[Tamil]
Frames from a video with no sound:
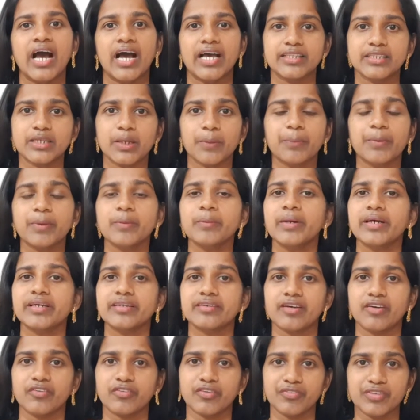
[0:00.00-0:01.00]
அதுக்கப்புறம்
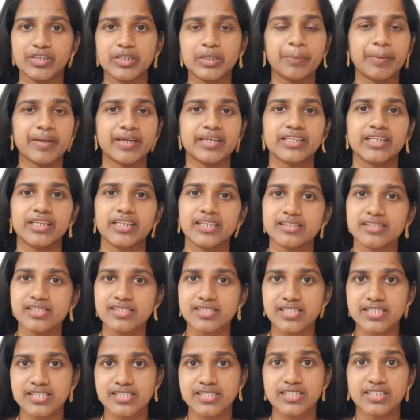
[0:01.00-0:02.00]
அவங்க வீட்டு பக்கத்தில்
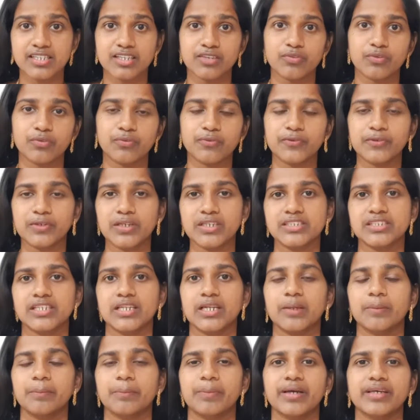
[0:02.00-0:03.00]
இருந்து சிசிடிவி ஃபுட்டேஜ்
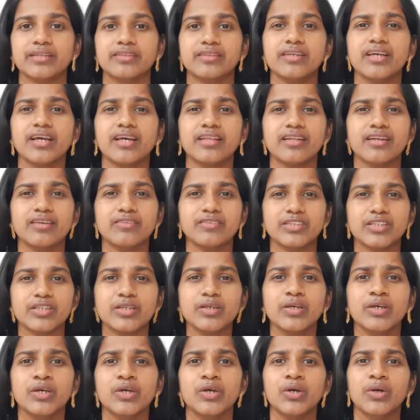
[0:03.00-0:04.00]
எல்லாம் பார்த்து அதில்
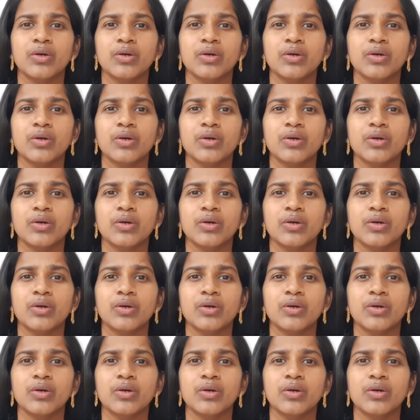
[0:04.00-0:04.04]
வந்து